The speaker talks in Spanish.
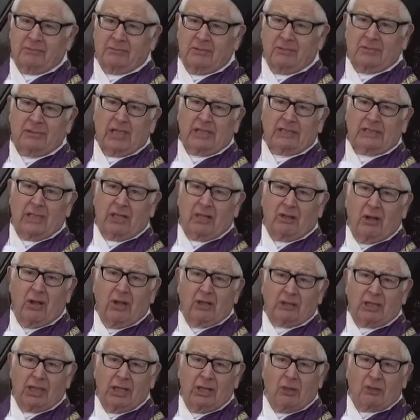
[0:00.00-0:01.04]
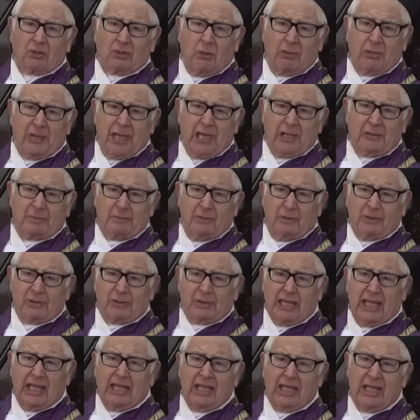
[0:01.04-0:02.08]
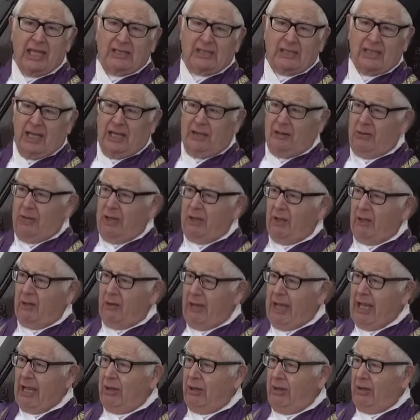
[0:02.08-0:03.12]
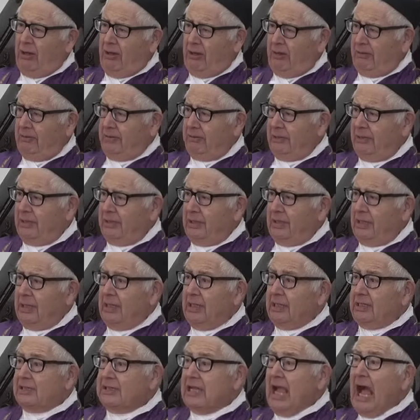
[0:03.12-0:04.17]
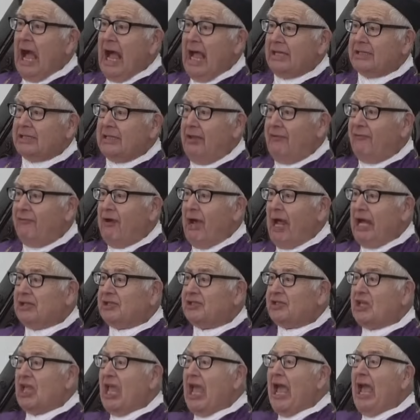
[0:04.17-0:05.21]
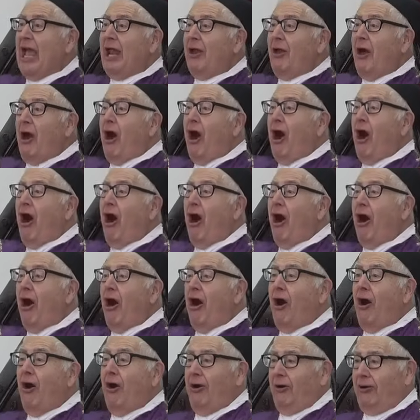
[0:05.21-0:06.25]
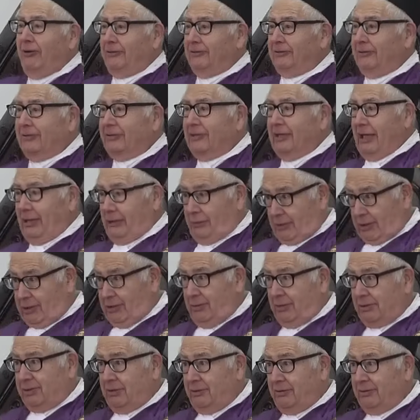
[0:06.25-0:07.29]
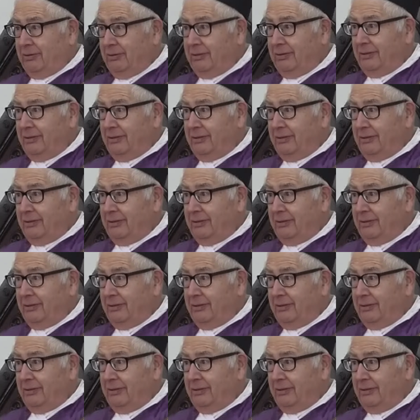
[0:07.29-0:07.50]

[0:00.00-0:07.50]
los sacerdotes, los obispos, ¿qué dicen luego, luego? Ya se fue al cielo. ¿Han oído eso?